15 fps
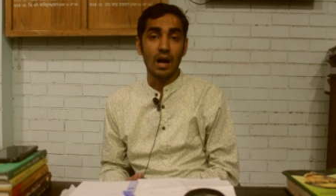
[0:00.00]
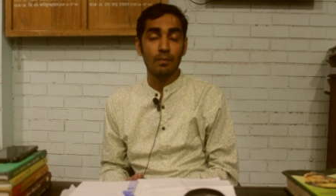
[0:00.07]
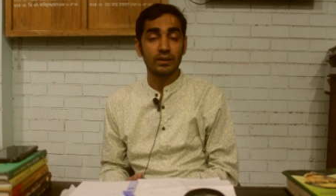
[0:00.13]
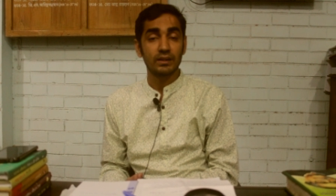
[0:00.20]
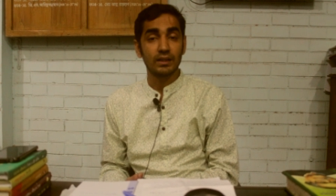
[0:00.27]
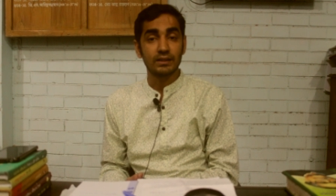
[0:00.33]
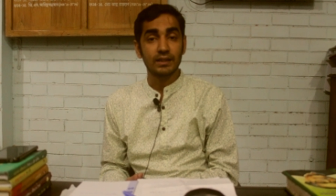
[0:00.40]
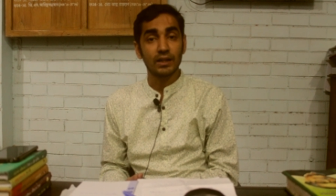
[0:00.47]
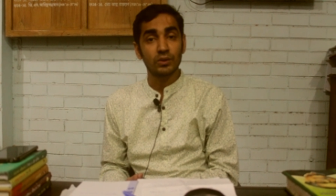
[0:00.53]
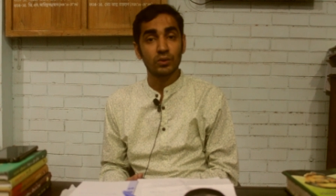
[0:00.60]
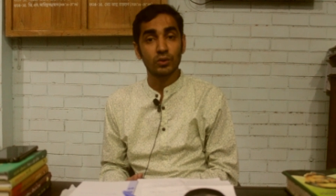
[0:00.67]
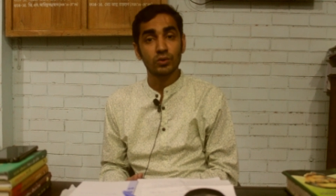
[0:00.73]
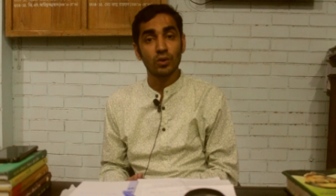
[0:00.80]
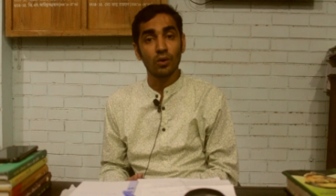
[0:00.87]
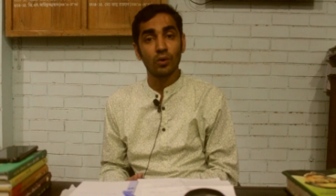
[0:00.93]
আমাদের
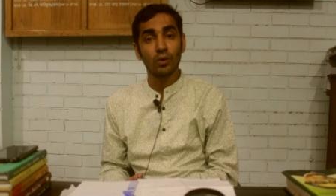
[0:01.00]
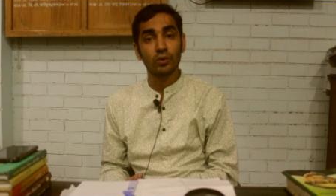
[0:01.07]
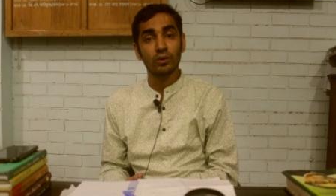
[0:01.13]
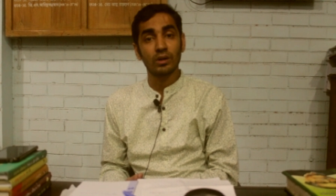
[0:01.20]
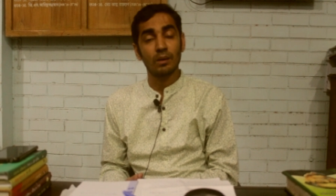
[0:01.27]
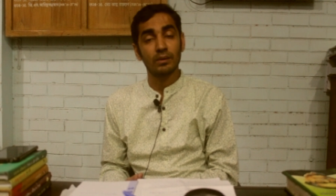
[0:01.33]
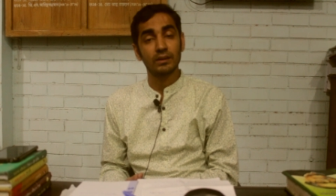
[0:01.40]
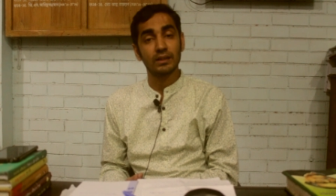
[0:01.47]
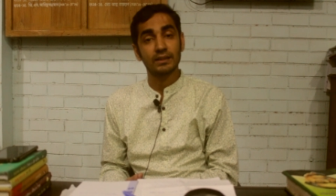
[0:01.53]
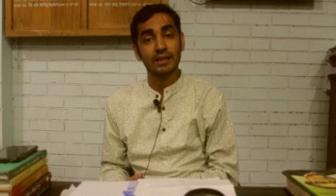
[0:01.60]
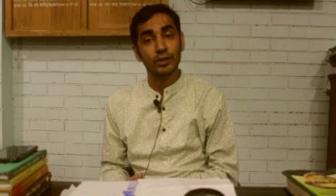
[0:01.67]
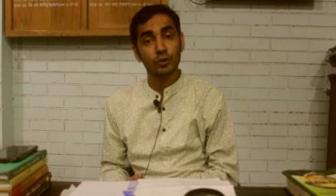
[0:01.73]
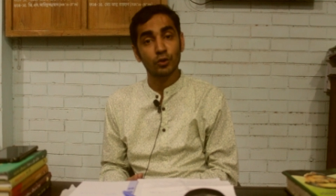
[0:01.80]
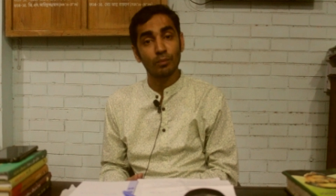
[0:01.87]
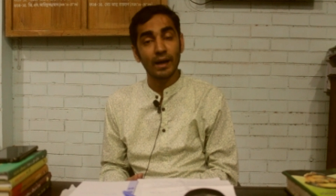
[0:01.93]
ছাত্র সংগঠন আমাদের
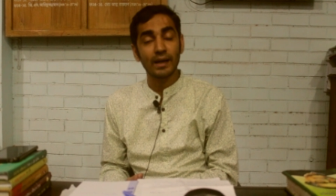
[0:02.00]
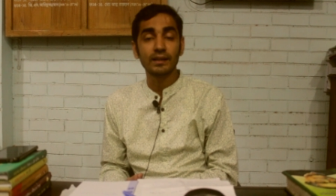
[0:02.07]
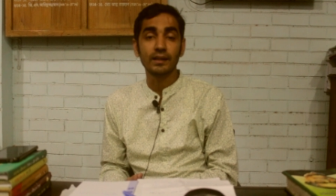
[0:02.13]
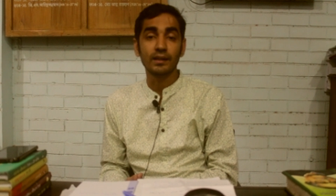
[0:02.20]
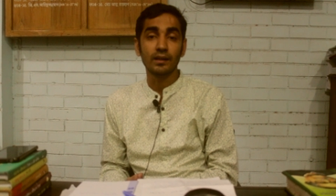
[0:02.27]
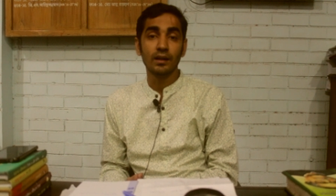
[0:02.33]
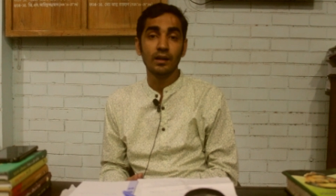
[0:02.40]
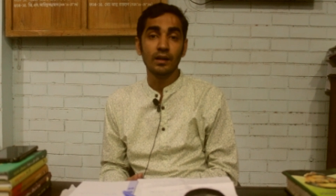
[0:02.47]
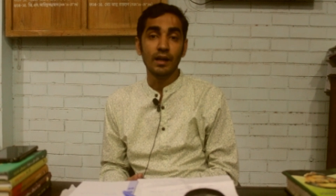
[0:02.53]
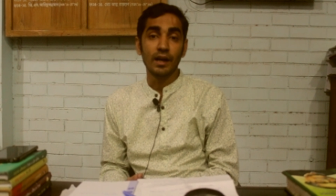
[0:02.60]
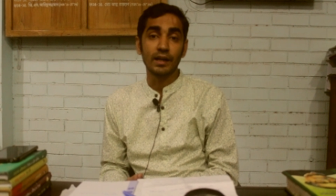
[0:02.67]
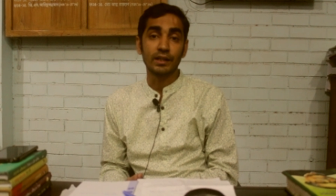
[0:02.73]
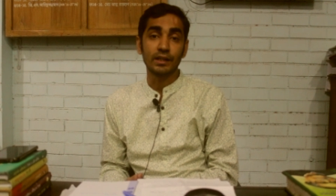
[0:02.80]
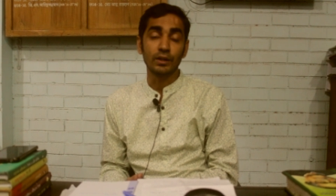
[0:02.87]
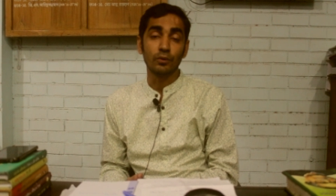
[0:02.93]
ছাত্র ভাইদের
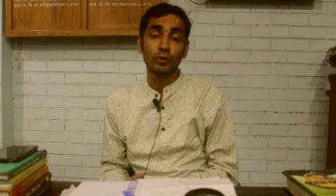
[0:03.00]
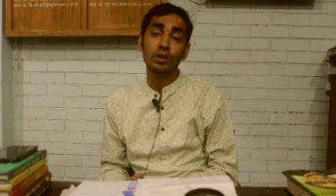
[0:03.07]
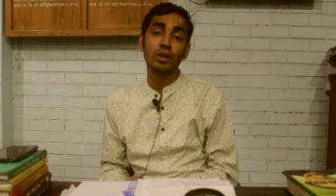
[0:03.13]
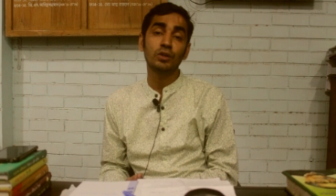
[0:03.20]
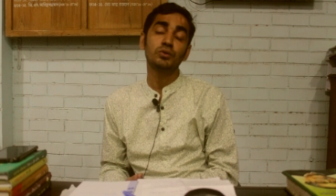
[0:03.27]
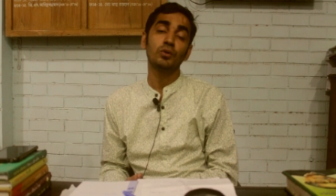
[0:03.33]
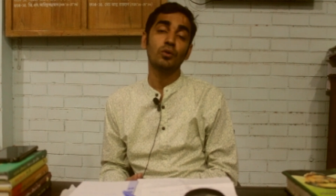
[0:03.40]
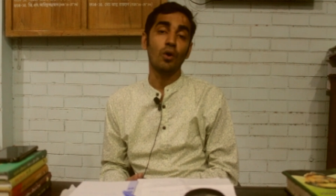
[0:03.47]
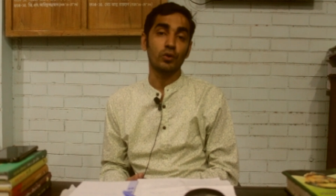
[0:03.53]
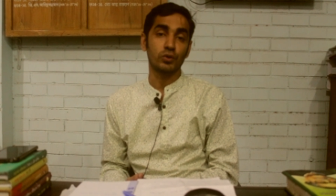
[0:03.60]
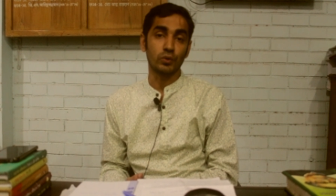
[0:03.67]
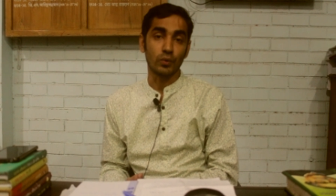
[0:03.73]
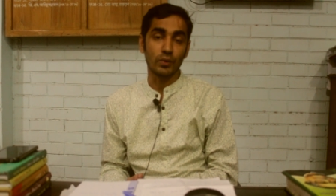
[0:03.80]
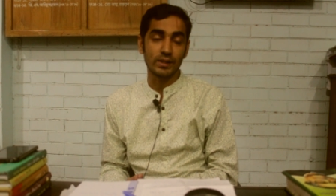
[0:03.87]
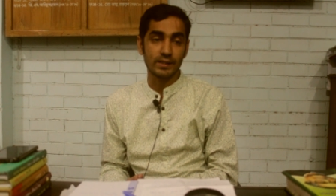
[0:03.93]
একটি উল্লেখযোগ্য অংশ
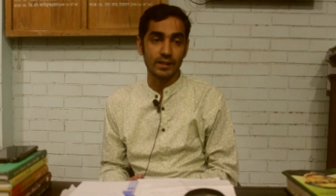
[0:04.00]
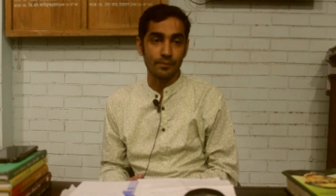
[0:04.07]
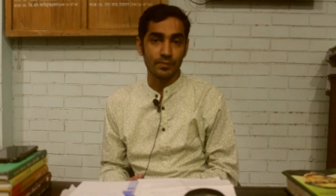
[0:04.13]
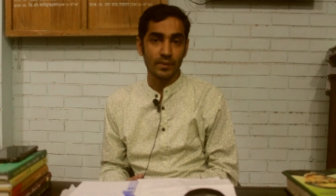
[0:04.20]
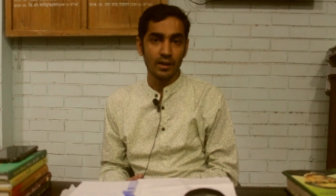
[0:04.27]
রয়েছে